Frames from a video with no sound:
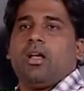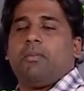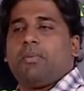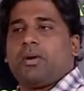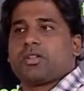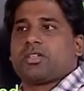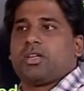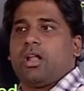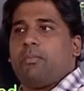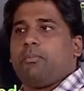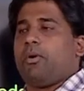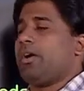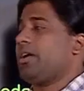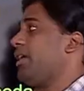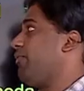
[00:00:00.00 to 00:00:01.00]
அ பர்சன்
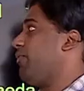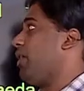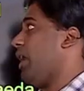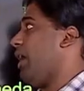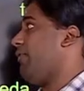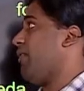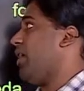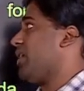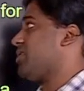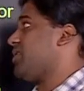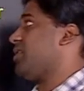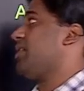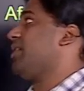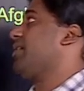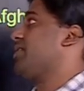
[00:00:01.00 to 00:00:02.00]
அப்பாயிண்டட் ஃபார்
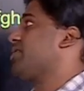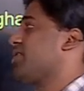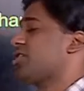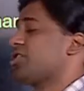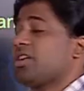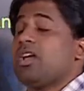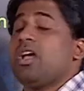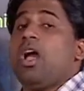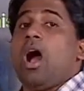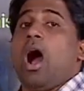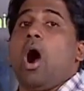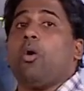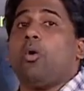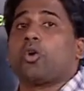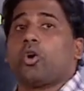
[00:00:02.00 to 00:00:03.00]
ஆப்கானிஸ்தான் ரீகன்ஸ்ட்ரக்ஷன்
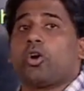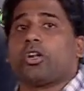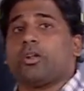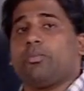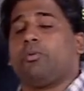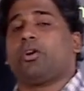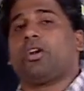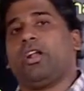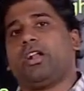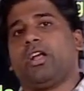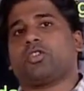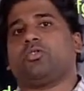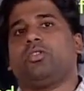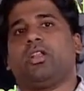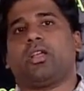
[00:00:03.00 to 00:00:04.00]
அவரோட ரிப்போர்ட்டில் என்ன
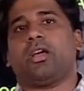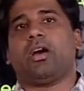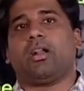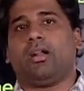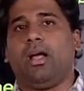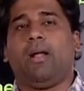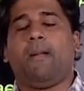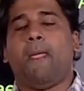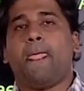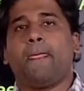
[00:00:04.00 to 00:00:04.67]
சொல்லியிருக்காருன்னா